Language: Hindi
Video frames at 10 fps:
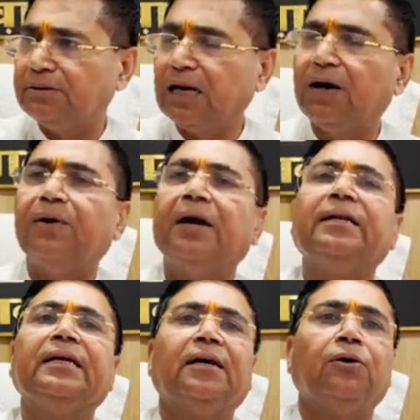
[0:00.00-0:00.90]

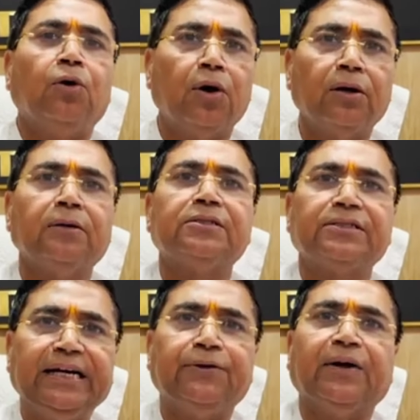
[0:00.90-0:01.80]
जिलावार या ऑल
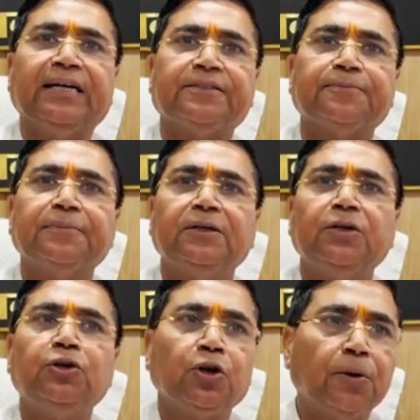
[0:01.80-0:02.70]
स्टेट वाइज
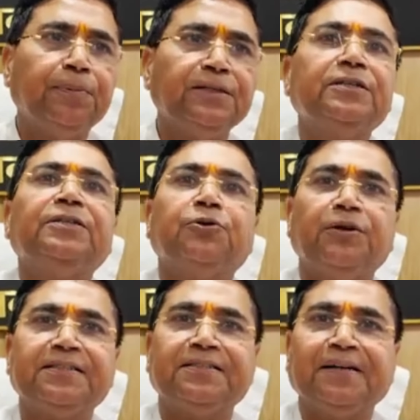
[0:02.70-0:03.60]
टॉपर्स की जो
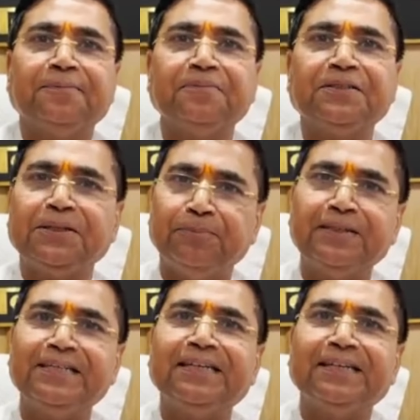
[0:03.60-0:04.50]
लिस्ट है सी
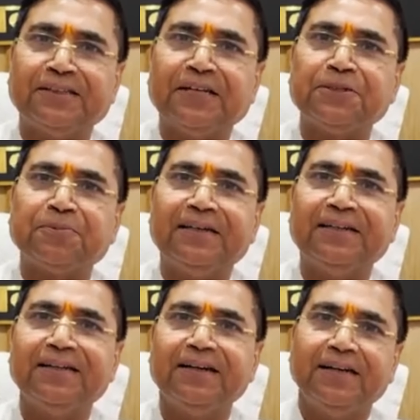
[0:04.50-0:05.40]
e के तर्ज पे
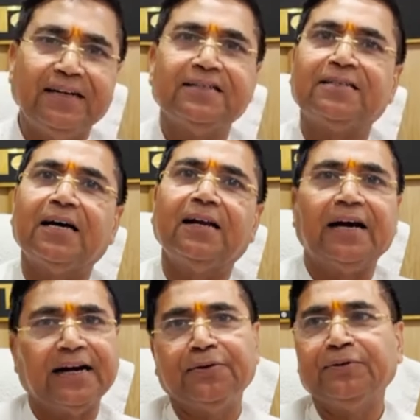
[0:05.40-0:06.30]
इस साल
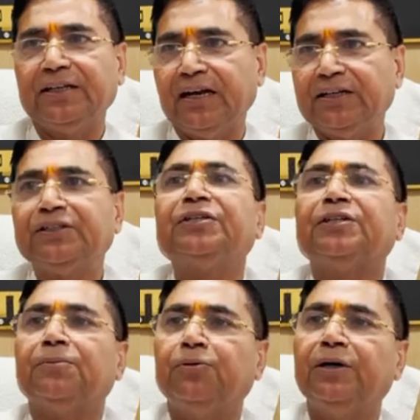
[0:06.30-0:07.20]
हरियाणा विद्यालय
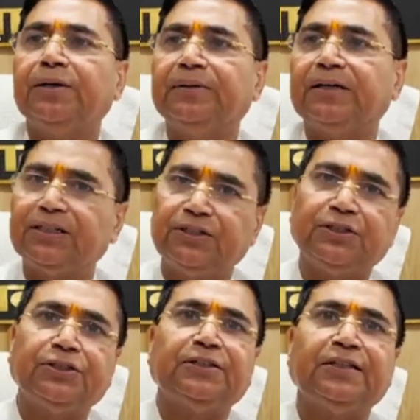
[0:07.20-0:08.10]
शिक्षा बोर्ड ने भी
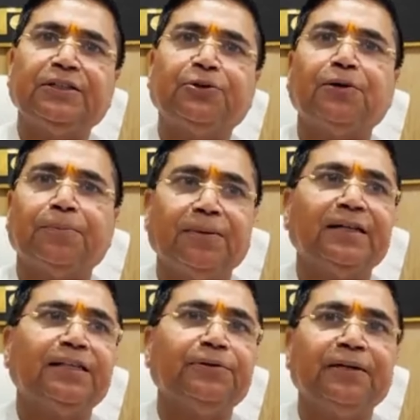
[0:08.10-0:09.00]
राष्ट्रीय शिक्षा नीति को
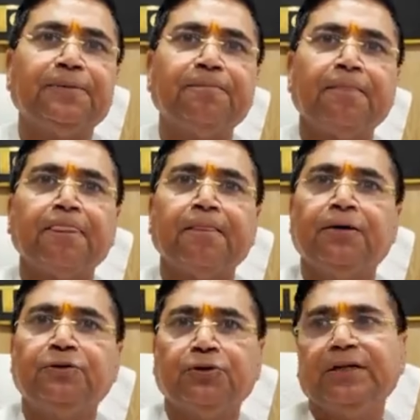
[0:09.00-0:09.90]
अपनाते हुए
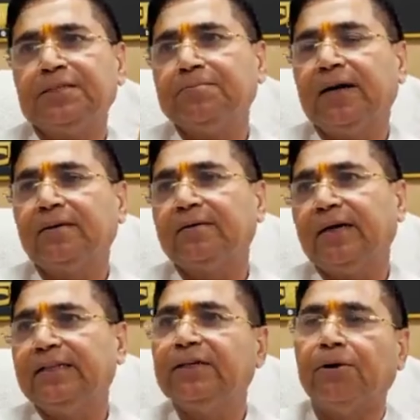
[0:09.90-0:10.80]
जो इस बार
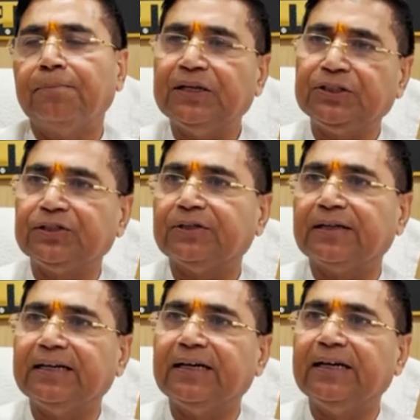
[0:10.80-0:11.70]
हेल्दी कंपटीशन
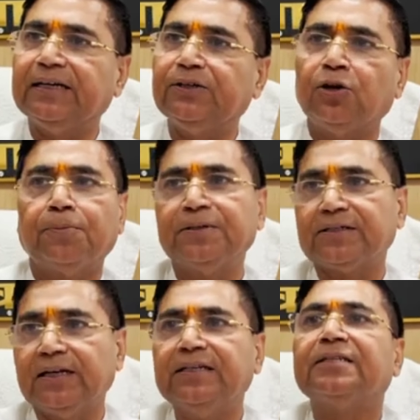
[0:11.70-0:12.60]
रखने के लिए
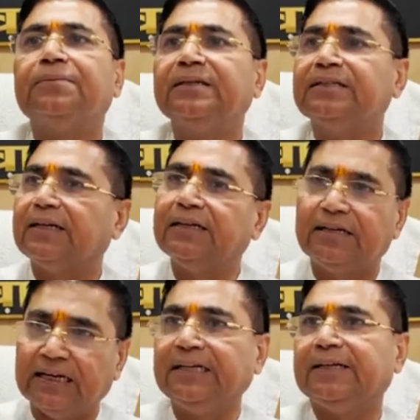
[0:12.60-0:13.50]
टॉपर्स की लिस्ट हमने जारी
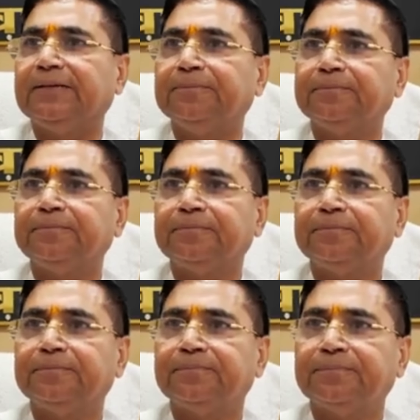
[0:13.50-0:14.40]
नहीं
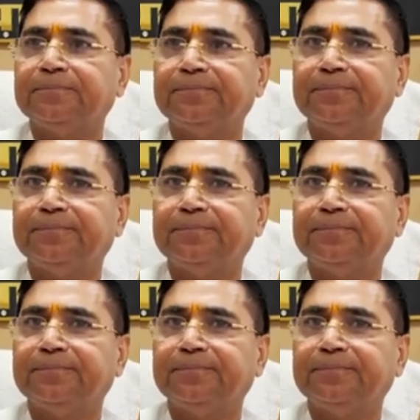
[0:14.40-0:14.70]
की